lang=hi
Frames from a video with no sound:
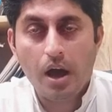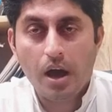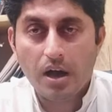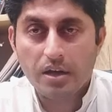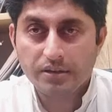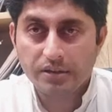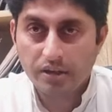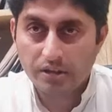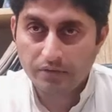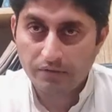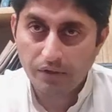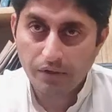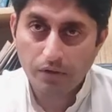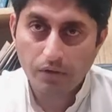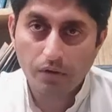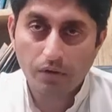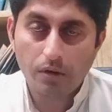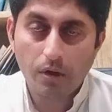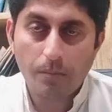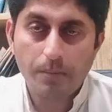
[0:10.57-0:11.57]
आज की इस
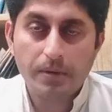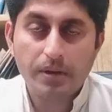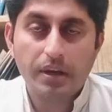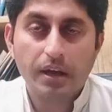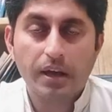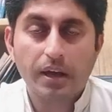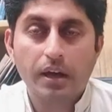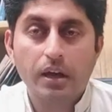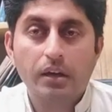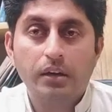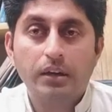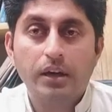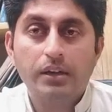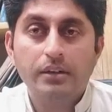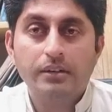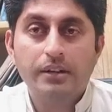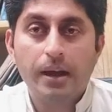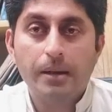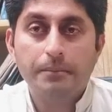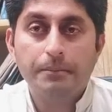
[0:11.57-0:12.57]
वीडियो का टॉपिक है
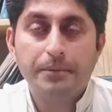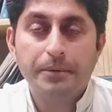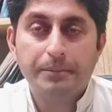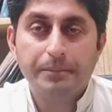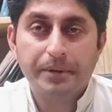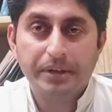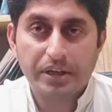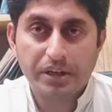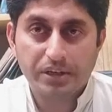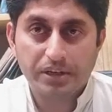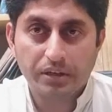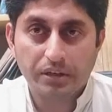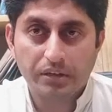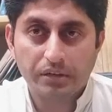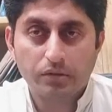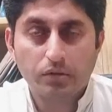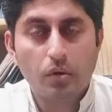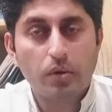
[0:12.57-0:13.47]
कंटेंप्ट पटिशन